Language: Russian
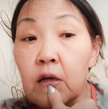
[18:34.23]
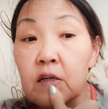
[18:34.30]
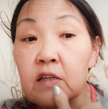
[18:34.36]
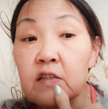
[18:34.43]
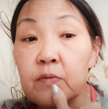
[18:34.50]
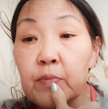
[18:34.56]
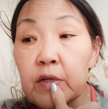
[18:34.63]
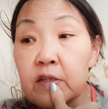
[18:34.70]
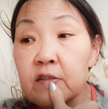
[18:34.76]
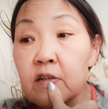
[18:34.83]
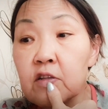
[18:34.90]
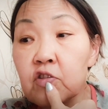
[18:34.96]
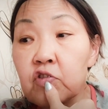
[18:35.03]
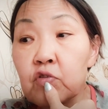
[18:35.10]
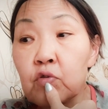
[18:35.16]
Если бы я
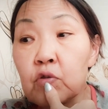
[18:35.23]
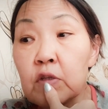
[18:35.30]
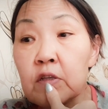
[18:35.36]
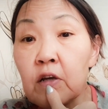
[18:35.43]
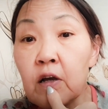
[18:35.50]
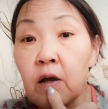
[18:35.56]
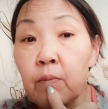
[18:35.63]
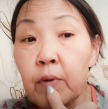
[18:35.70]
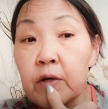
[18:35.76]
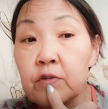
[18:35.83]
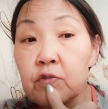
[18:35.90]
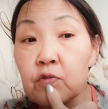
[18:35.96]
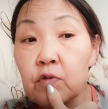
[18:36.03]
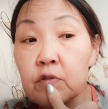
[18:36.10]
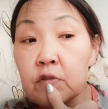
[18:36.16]
знала, что это так
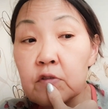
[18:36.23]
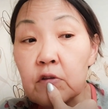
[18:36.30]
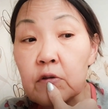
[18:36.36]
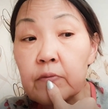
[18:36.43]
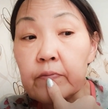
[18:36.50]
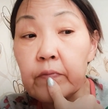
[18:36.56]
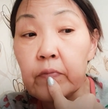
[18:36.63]
обойдется,